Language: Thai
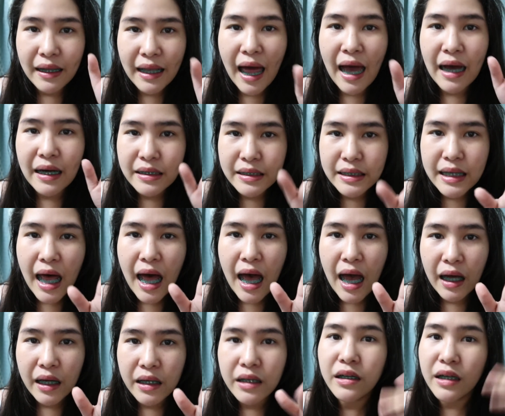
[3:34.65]
หลังจา
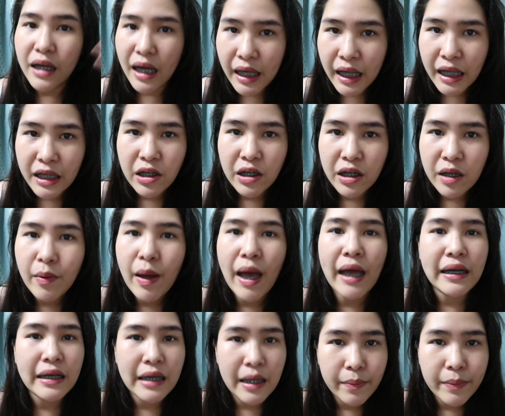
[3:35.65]
กหนึ่งอาทิตย์ตอนนี้ไป
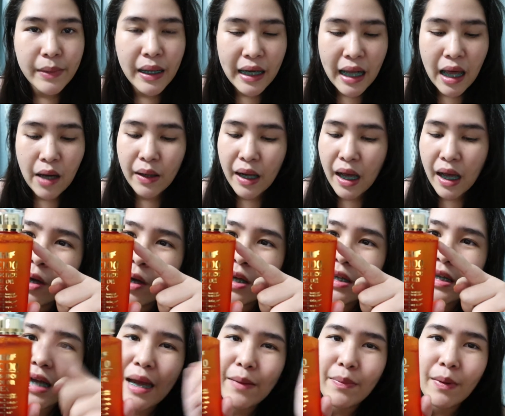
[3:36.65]
อัดคลิปนั้นแล้วพลอย
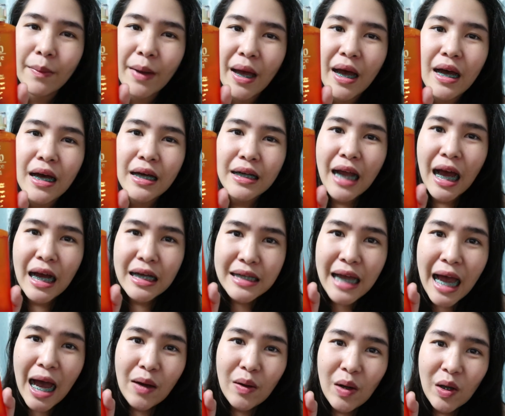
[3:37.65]
ก็ใช้แบบทั้ง
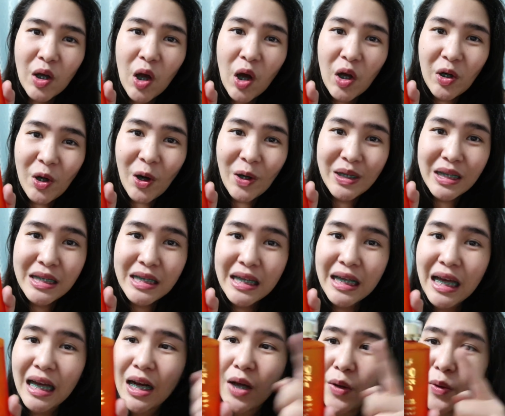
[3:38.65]
เช้าแล้วก่อนนอนจ
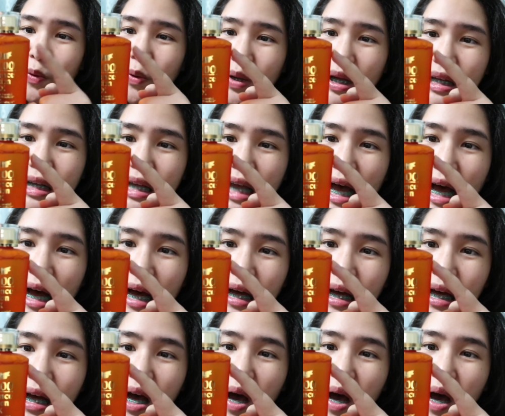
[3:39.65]
ริงๆอะ่ะแล้วดูนี่สิคะ